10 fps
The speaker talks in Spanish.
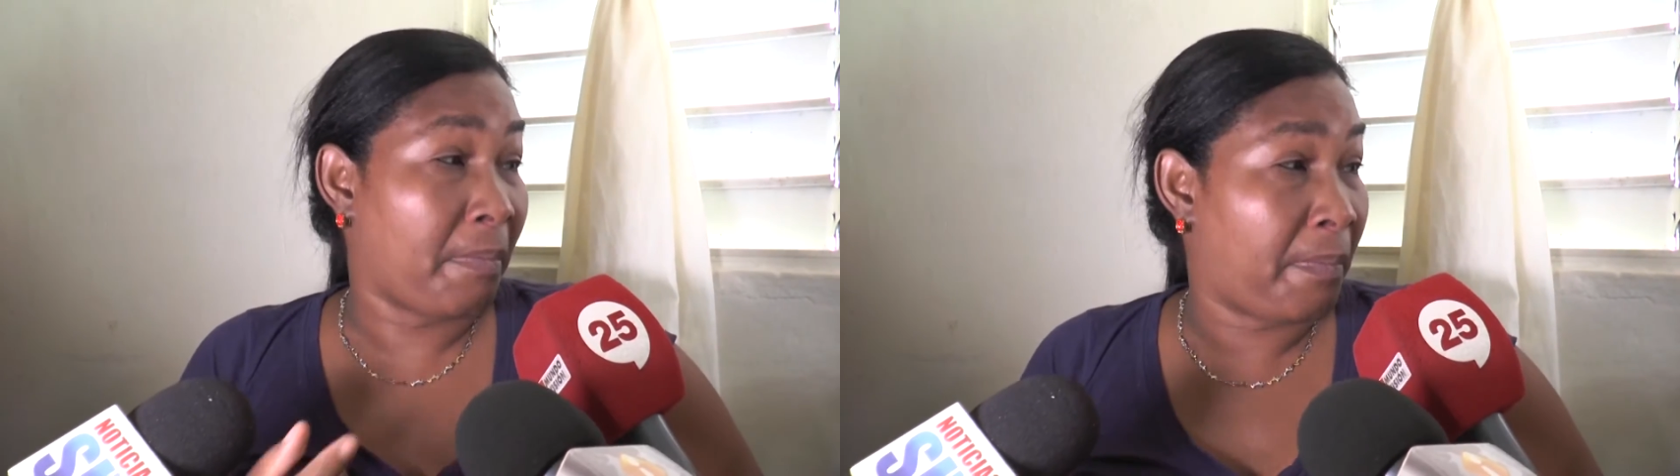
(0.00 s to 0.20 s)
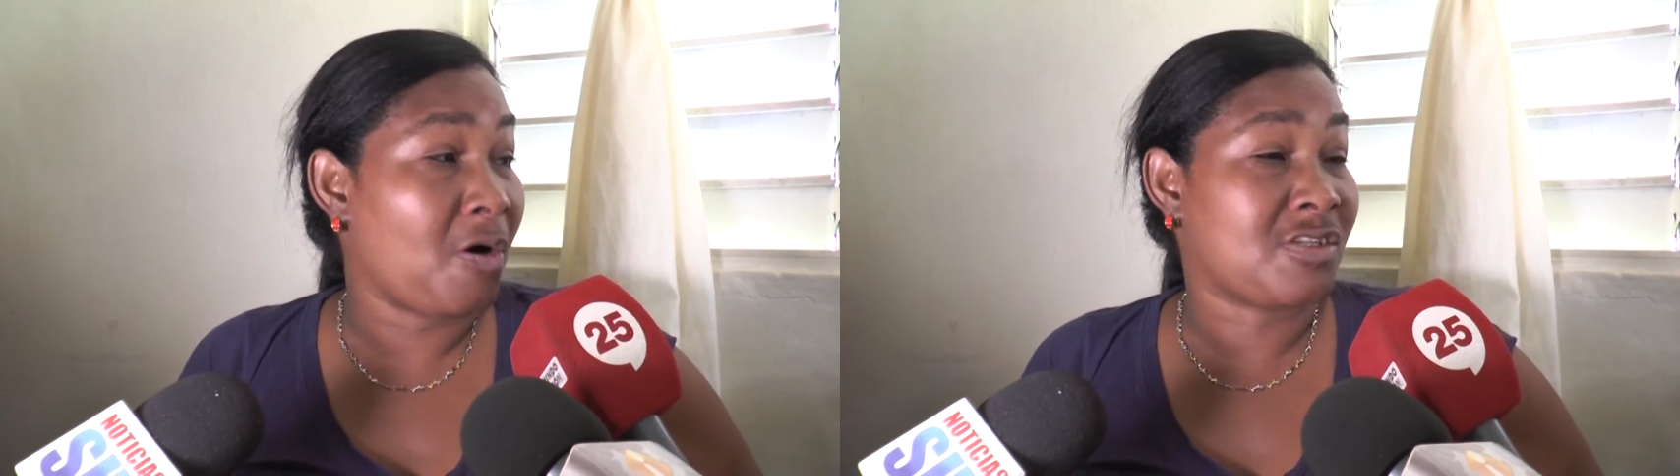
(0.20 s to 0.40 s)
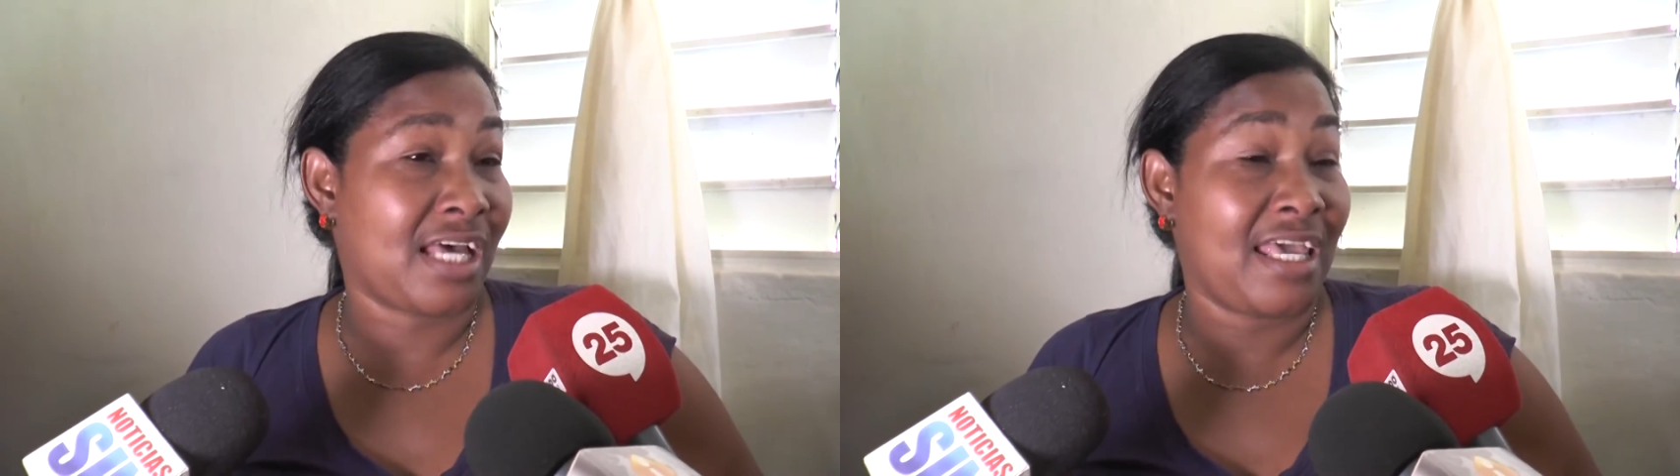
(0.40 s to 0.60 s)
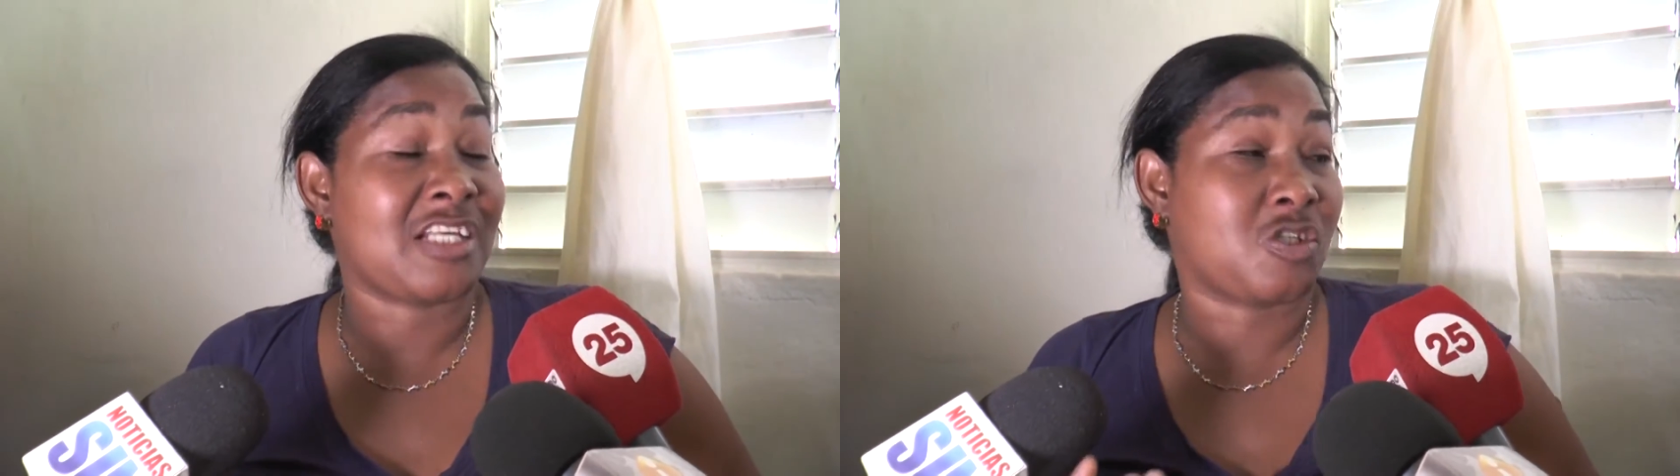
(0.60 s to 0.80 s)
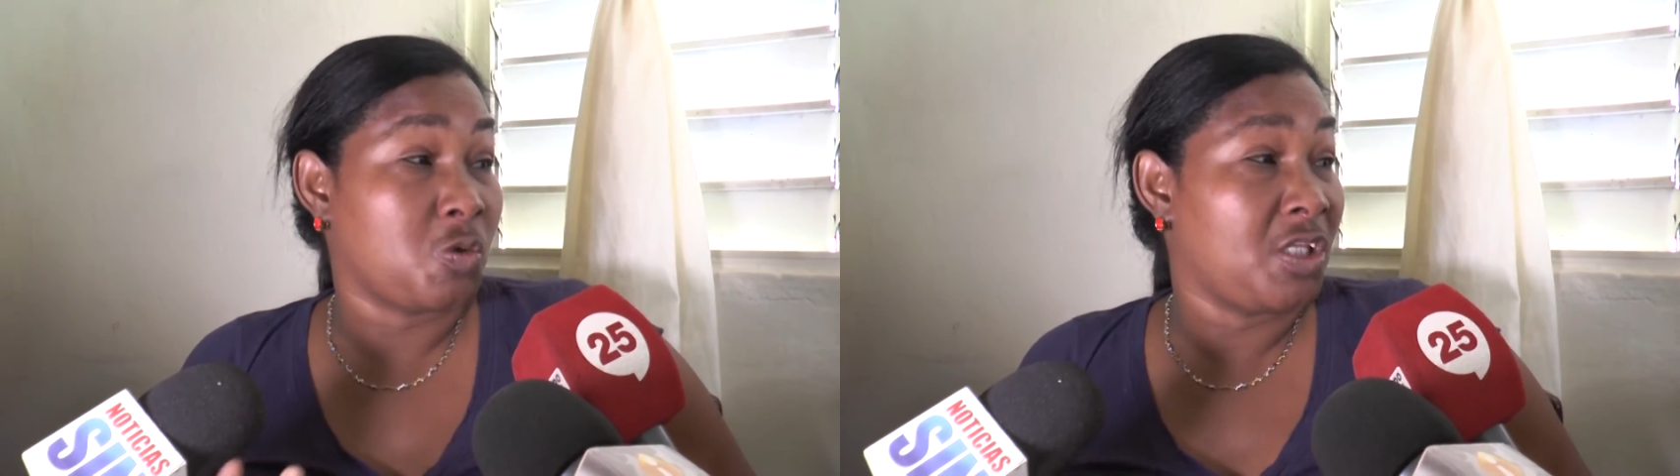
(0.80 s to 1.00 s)
esposa y
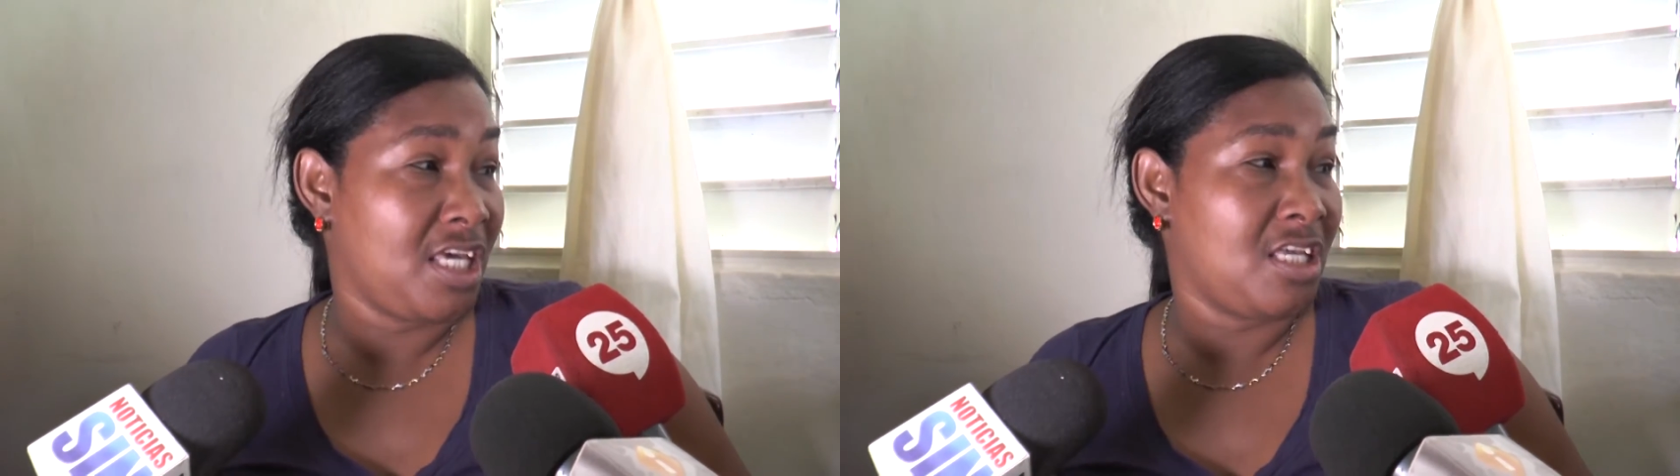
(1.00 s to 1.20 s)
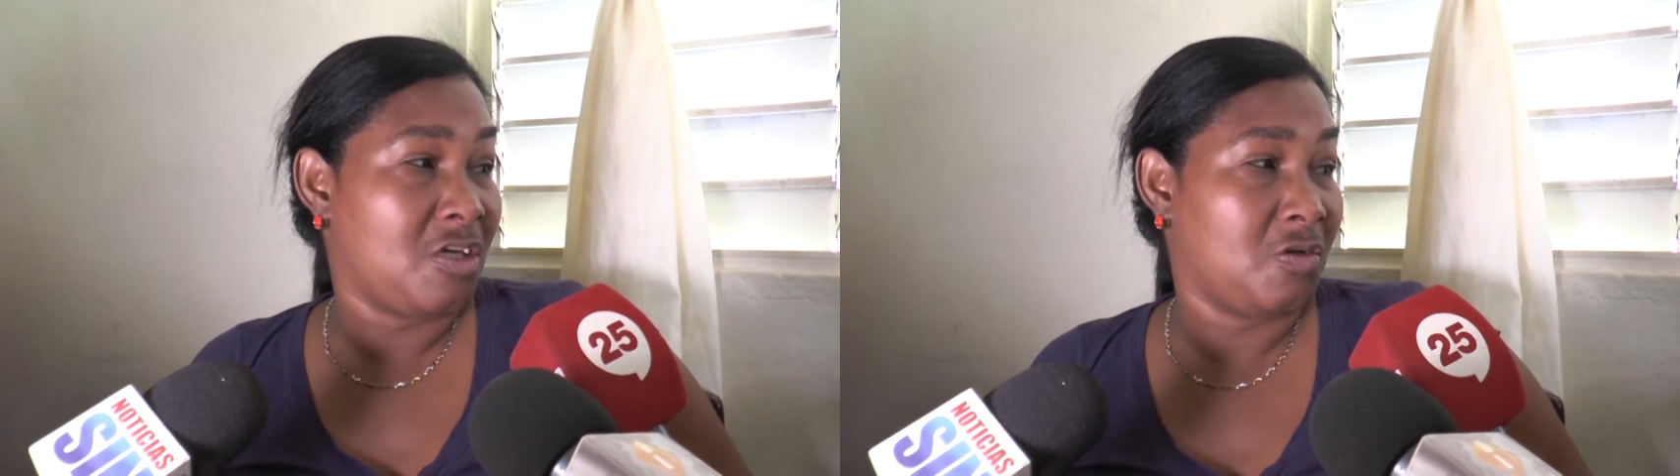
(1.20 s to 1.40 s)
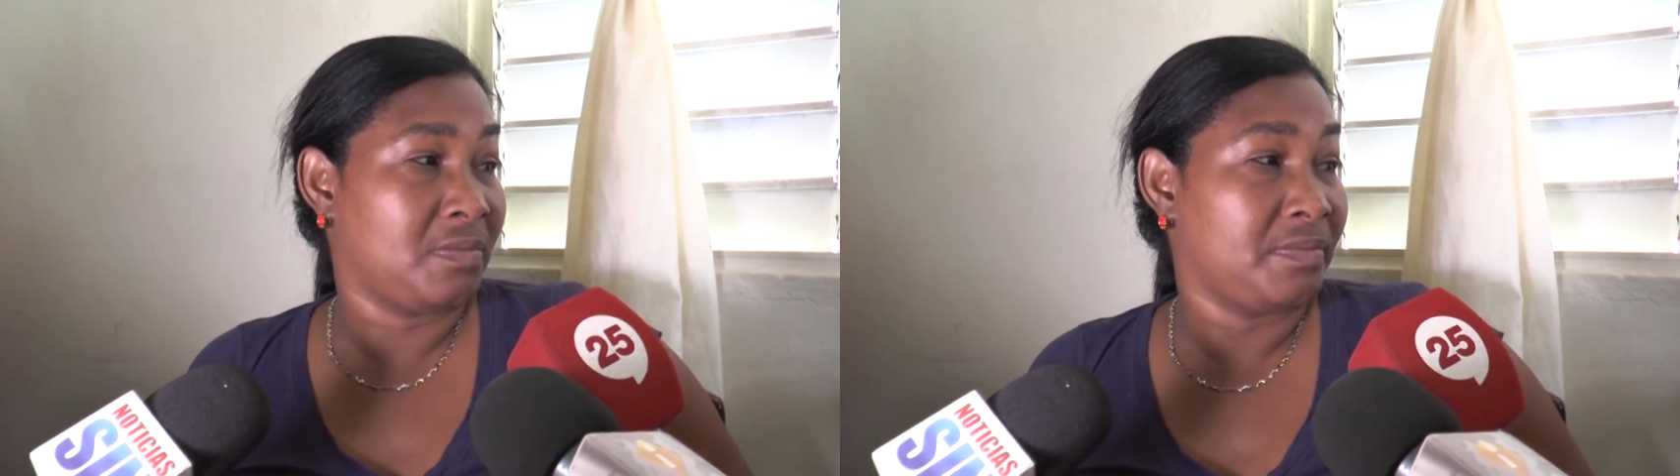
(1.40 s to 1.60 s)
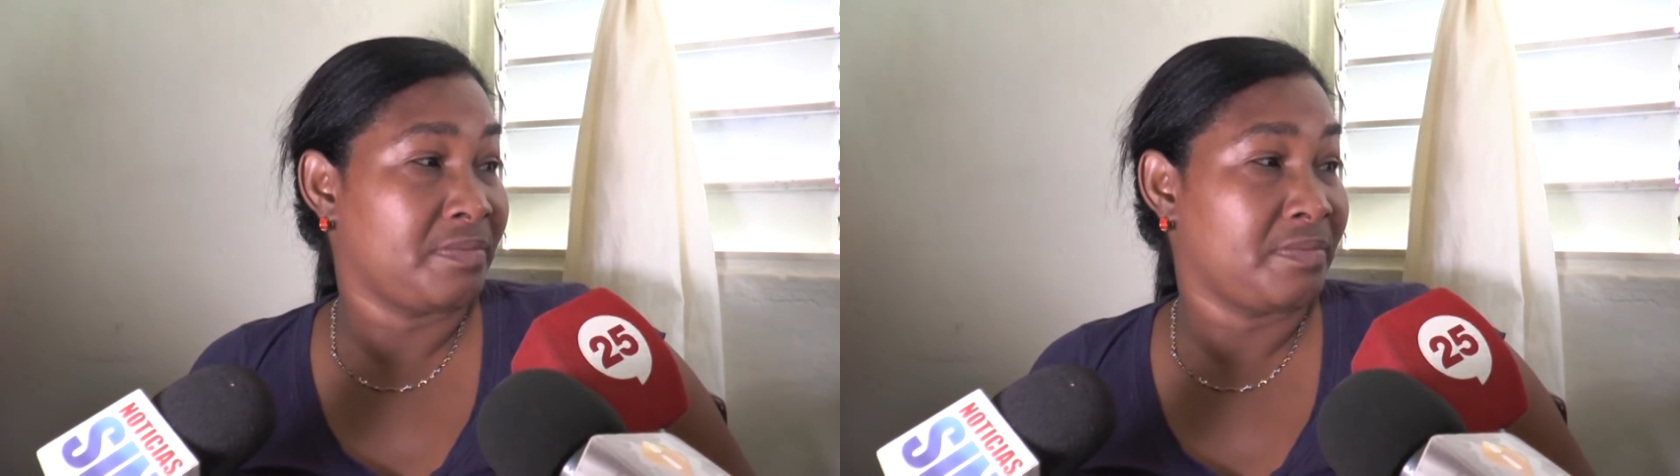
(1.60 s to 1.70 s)
a su niño